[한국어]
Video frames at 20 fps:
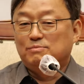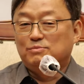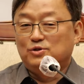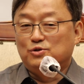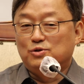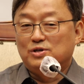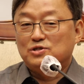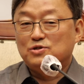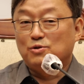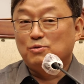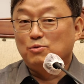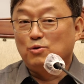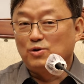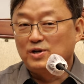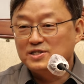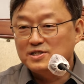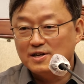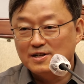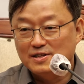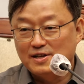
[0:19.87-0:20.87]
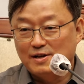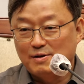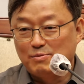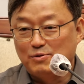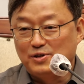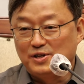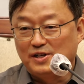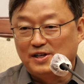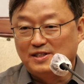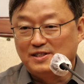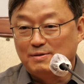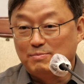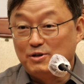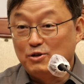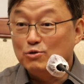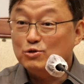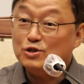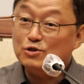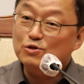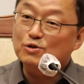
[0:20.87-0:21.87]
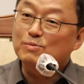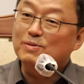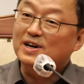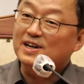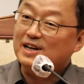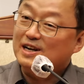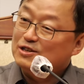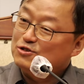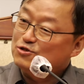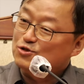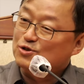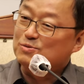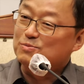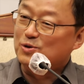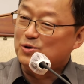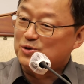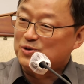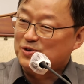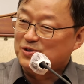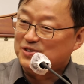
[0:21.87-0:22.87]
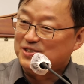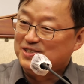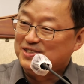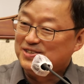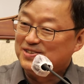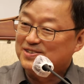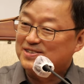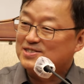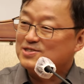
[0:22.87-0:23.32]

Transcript: 미국에서 너무 오래 살다 보니까 이제 미국식으로밖에 할 줄을 모르거든요.